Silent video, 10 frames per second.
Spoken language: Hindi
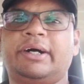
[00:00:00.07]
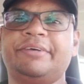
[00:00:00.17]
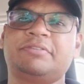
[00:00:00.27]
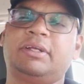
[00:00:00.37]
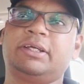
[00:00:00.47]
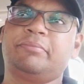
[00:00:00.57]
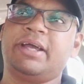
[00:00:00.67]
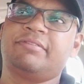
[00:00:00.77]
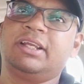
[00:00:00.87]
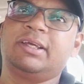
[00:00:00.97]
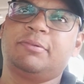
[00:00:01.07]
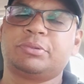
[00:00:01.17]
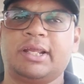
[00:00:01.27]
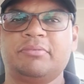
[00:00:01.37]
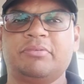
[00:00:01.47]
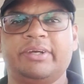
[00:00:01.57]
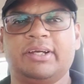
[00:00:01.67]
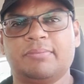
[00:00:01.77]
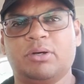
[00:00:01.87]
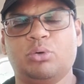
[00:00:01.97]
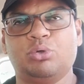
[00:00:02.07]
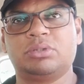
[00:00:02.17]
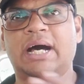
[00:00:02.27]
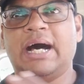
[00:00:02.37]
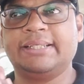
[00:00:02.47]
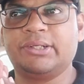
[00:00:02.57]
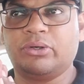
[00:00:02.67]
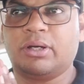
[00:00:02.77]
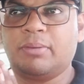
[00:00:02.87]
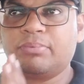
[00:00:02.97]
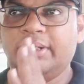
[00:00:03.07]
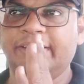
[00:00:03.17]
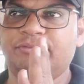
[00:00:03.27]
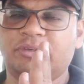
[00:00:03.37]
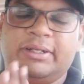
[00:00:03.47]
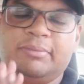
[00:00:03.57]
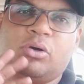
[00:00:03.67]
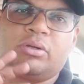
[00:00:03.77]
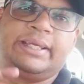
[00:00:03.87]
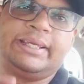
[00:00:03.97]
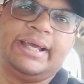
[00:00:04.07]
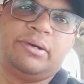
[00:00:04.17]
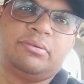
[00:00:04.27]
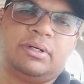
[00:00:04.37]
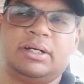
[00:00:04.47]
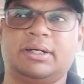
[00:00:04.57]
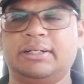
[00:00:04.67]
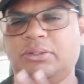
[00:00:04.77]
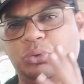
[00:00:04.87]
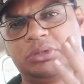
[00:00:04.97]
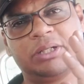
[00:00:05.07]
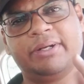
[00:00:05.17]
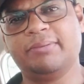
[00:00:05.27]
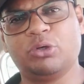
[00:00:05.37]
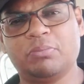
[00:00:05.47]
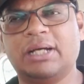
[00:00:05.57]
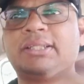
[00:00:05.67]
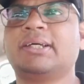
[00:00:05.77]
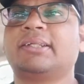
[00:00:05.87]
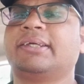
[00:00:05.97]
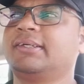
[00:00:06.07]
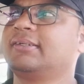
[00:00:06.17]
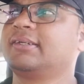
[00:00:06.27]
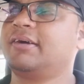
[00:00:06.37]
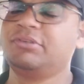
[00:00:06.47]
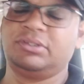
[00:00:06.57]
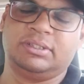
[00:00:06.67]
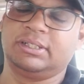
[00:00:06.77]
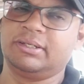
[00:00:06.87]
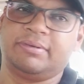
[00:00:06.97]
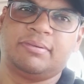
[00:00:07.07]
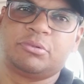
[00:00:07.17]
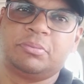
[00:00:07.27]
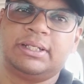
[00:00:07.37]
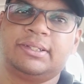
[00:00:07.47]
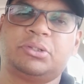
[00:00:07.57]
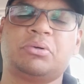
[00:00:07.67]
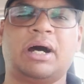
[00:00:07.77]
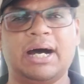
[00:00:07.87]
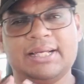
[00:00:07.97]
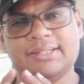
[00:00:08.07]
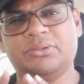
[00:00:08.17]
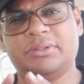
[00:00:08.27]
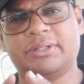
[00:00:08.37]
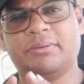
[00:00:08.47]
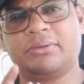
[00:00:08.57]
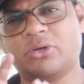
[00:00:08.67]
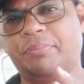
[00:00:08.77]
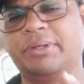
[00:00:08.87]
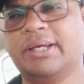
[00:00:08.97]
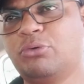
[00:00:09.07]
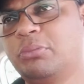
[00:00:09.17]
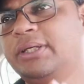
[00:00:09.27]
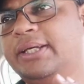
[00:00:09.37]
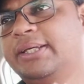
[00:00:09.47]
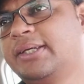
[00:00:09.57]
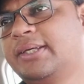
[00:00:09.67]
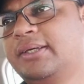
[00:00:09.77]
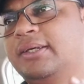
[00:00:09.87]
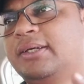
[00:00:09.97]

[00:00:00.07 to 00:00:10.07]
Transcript: वेलकम बैक वेलकम टू चैनल में वेक आपका होस्ट आज एक और आपके लिए इन्फॉर्मेटिव ब्लॉग लेके आया हूँ टूर्स uh, के बारे में हम लोग बात करते हैं काफ़ी जगह के बारे में आपको बताते हैं तो आज का जो टॉपिक है वो भी यही है कि